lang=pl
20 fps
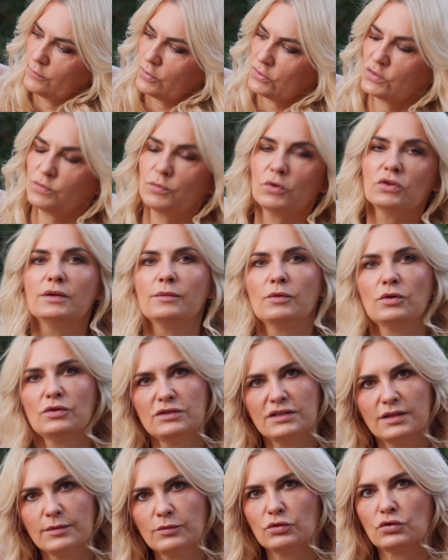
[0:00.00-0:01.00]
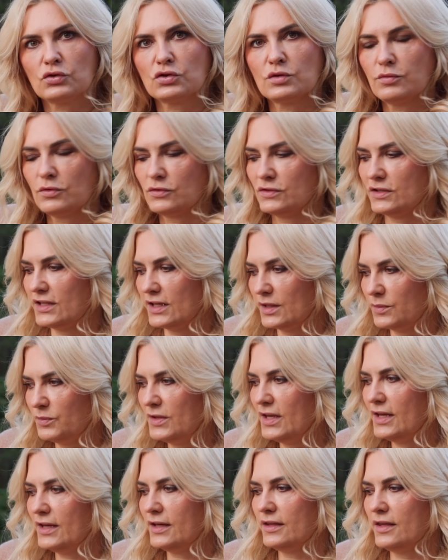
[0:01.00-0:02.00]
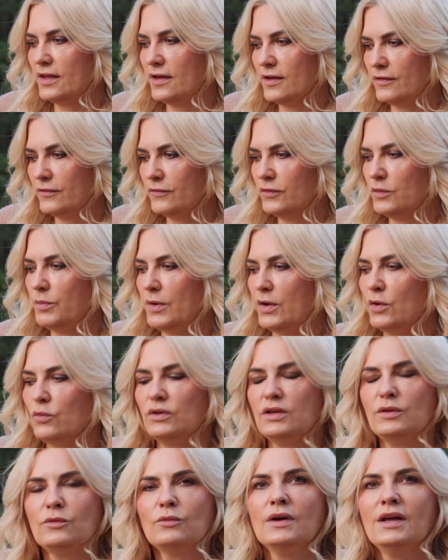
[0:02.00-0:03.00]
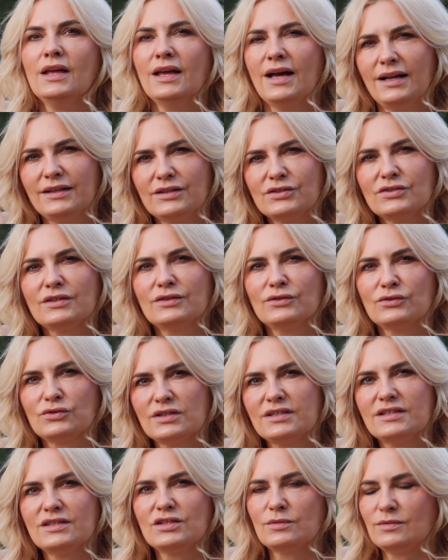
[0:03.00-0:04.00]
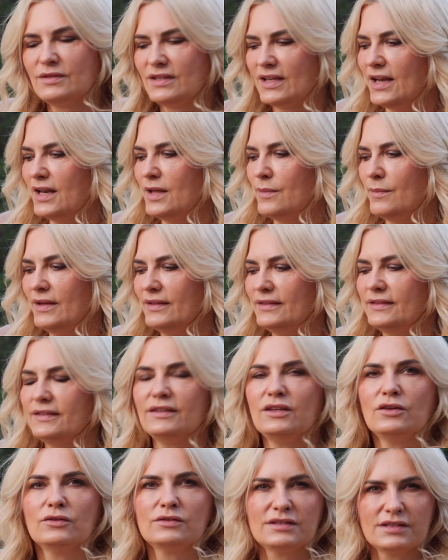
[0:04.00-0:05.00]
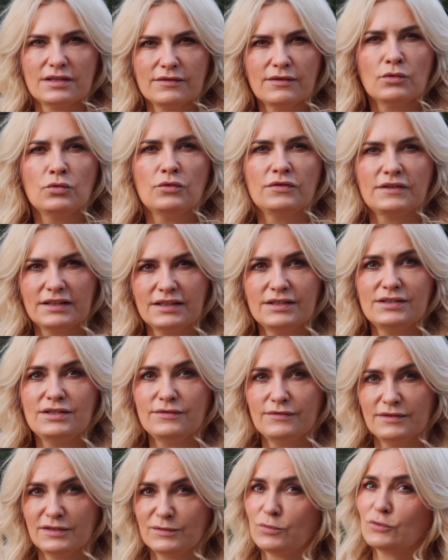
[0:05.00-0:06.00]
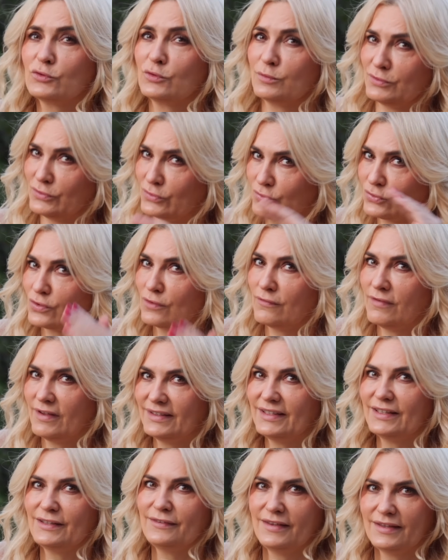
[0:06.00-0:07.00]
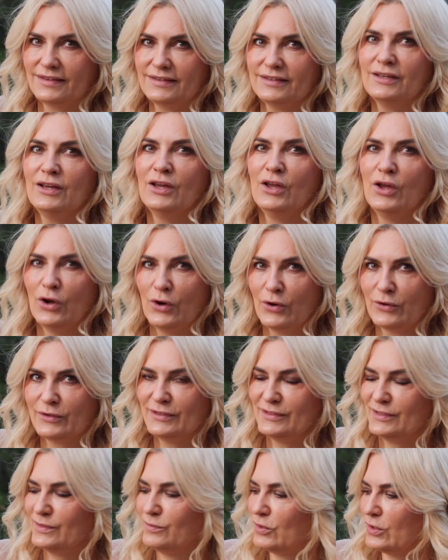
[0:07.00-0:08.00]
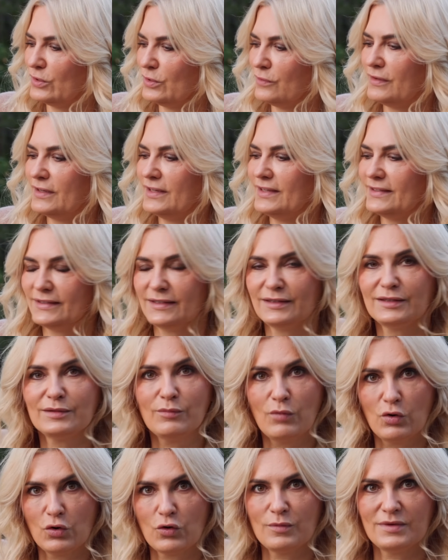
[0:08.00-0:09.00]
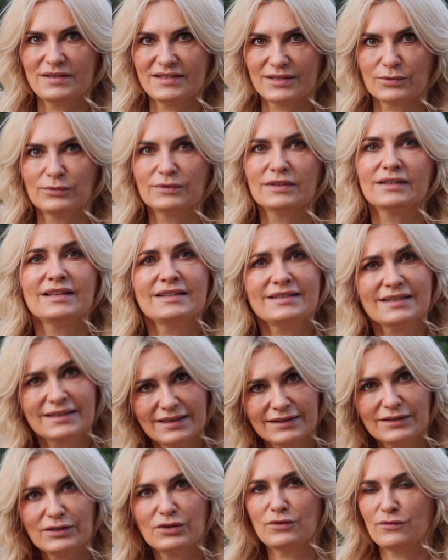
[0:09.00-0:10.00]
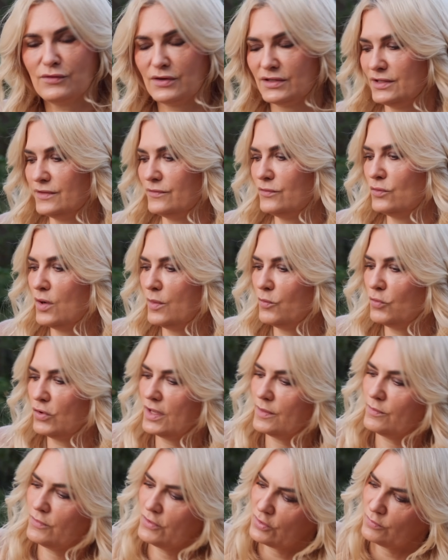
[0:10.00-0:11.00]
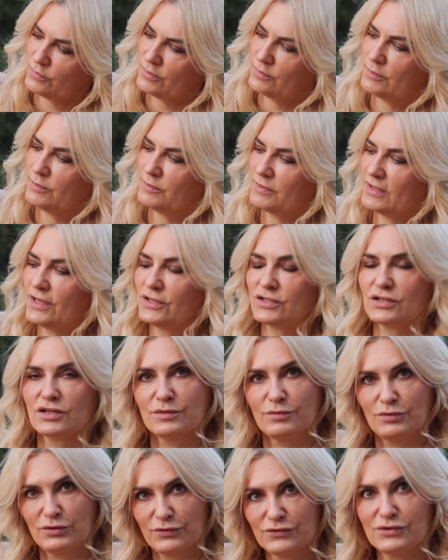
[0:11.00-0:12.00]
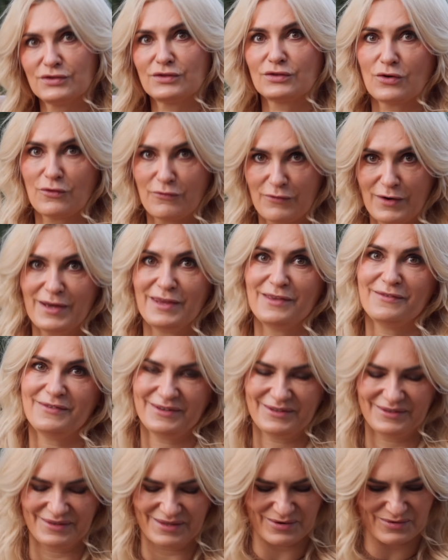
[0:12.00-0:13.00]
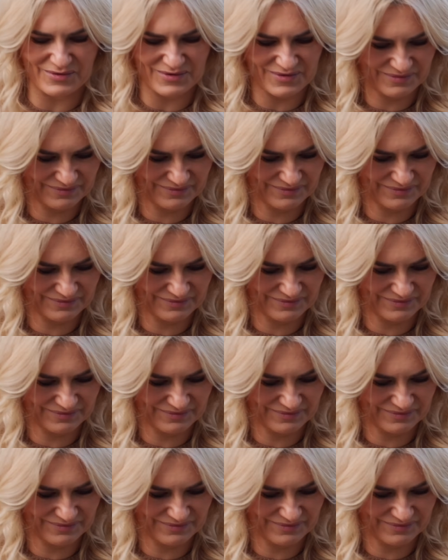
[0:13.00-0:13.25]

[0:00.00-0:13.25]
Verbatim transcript: pod spodem. Chodzi nam o to, żeby on się tak pięknie wypełnił, ale też jednocześnie, żeby te elementy nie odstawały w taki dziwny sposób. Stuszkowate kwiaty hortensji bukietowej niestety mogą mieć taką tendencję, dlatego właśnie wyłamujemy, robimy mniejsze, żeby to wszystko fajnie wyglądało.